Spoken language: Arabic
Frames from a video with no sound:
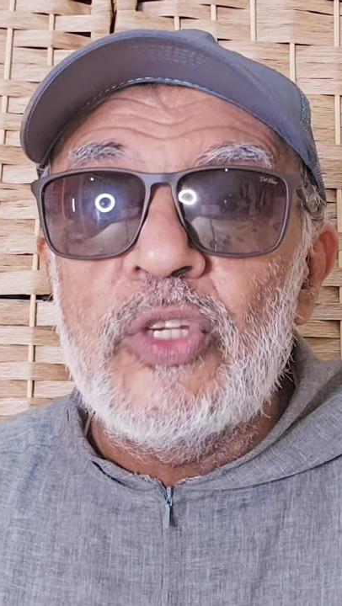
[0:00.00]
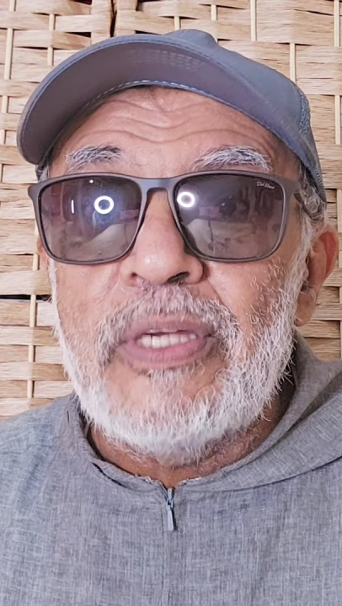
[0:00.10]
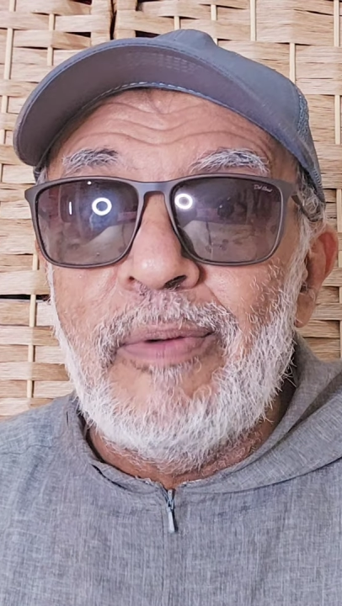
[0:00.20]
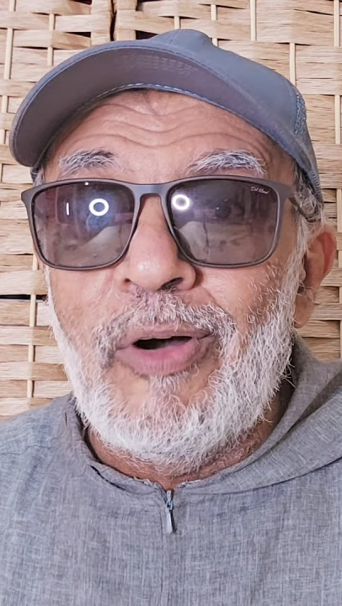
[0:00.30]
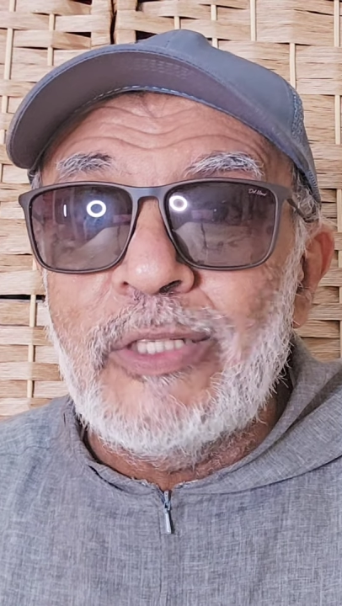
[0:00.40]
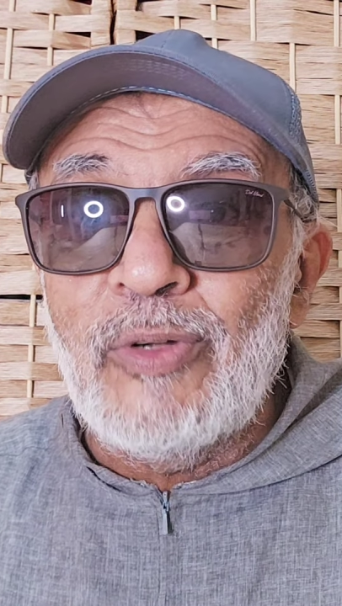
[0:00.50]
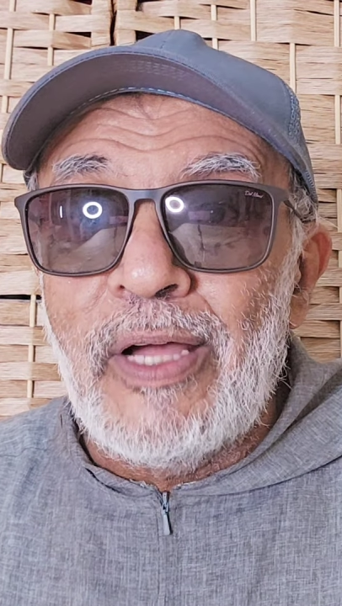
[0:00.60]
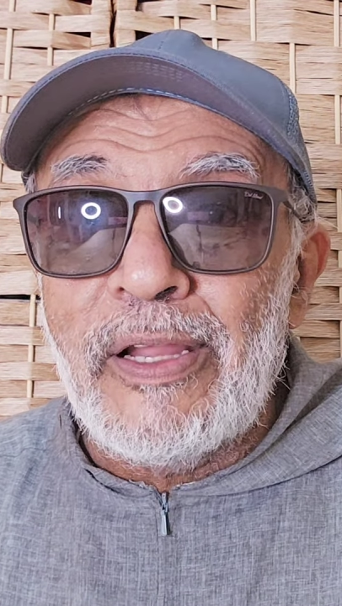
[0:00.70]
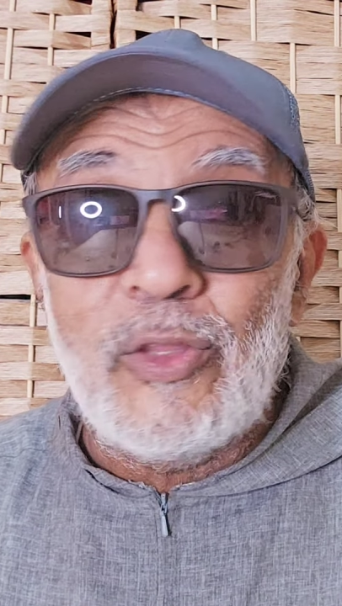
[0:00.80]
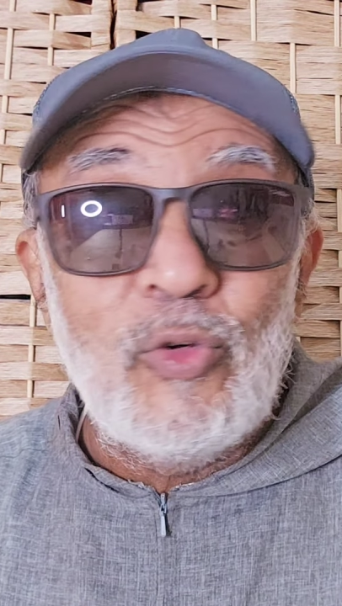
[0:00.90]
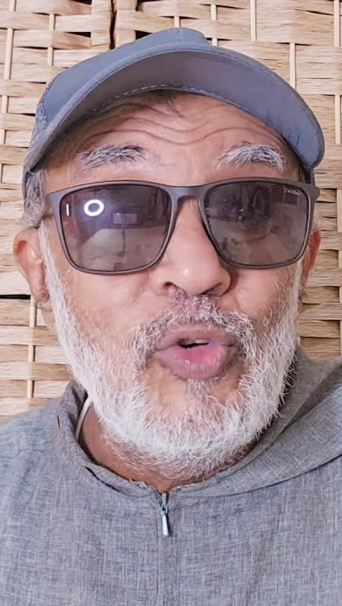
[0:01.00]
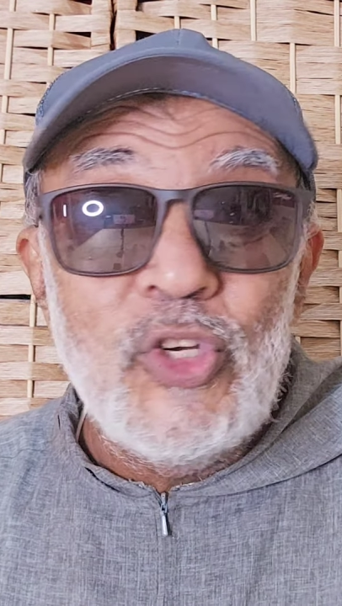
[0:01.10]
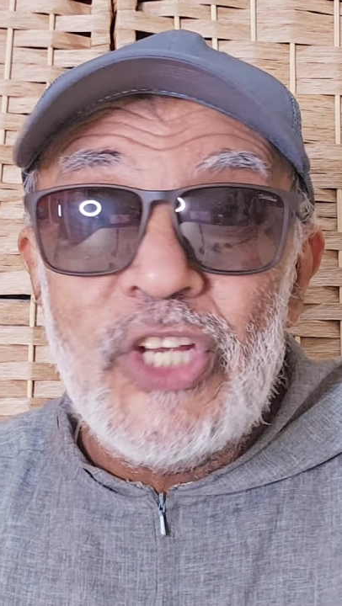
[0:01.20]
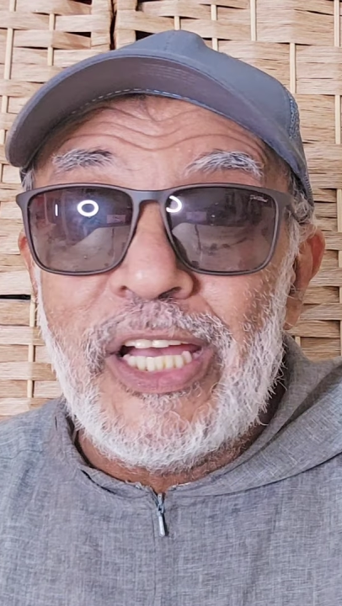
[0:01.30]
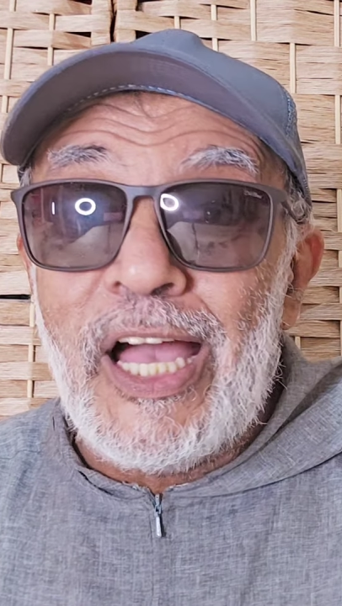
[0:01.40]
السماوات والأرض كل
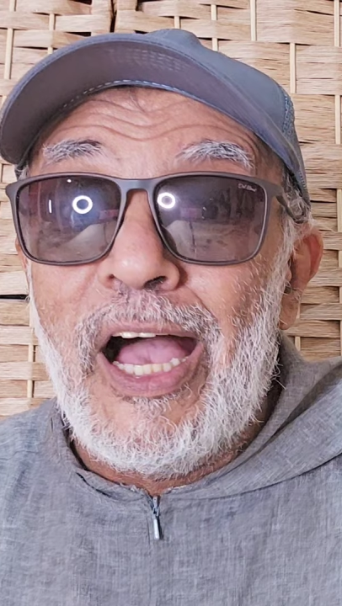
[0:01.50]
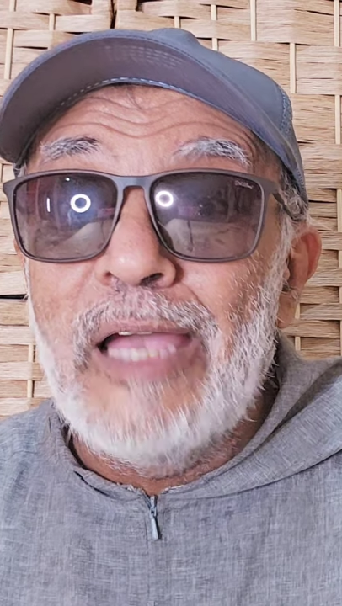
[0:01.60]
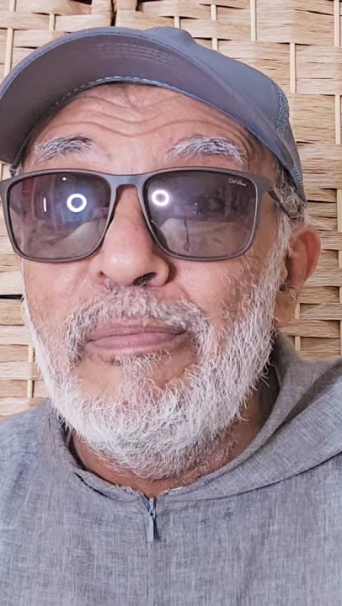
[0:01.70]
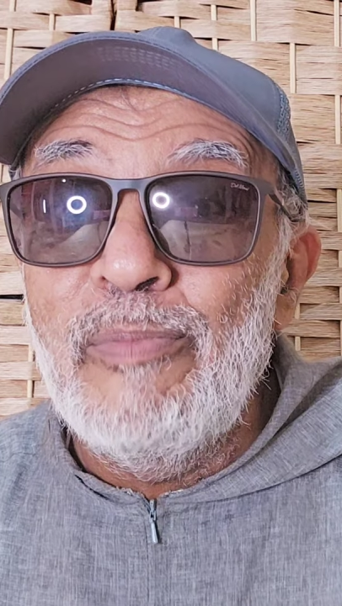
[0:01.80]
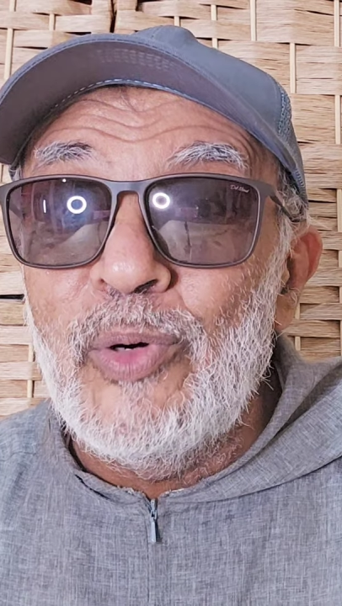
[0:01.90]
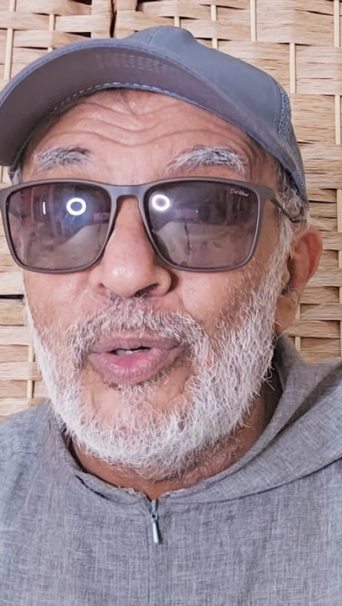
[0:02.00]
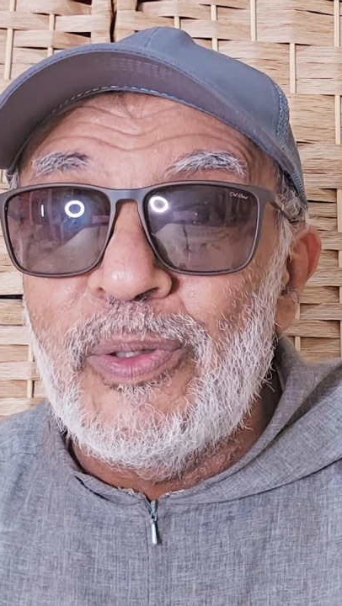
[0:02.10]
شيء قائم به